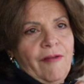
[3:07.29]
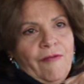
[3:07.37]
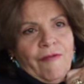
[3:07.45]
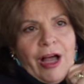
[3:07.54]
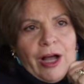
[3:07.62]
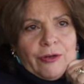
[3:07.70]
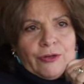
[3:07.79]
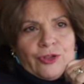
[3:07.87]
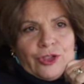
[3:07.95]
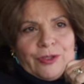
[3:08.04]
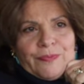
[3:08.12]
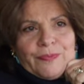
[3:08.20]

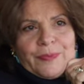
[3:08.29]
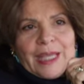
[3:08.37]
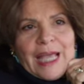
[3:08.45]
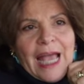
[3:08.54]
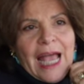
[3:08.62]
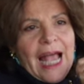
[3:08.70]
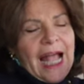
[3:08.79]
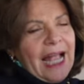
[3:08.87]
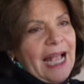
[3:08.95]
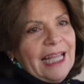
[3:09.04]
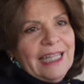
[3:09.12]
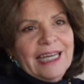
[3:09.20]
Valde,
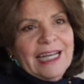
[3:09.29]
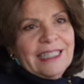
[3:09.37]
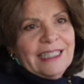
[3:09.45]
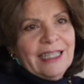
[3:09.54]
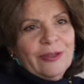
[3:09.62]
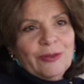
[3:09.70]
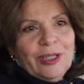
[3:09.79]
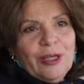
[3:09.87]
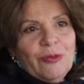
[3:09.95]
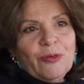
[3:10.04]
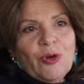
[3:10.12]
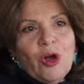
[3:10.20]
Cada nação
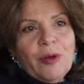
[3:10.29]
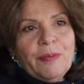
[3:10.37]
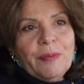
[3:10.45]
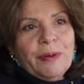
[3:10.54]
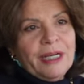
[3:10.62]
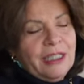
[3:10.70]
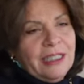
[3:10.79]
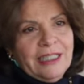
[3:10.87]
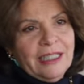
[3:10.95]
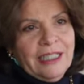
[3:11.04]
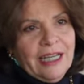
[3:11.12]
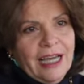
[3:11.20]
tem um nome para
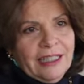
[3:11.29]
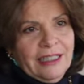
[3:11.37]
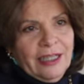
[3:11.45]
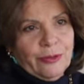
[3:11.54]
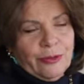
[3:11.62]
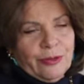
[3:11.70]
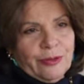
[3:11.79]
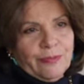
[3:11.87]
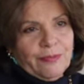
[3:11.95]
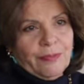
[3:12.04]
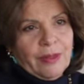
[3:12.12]
designar Deus.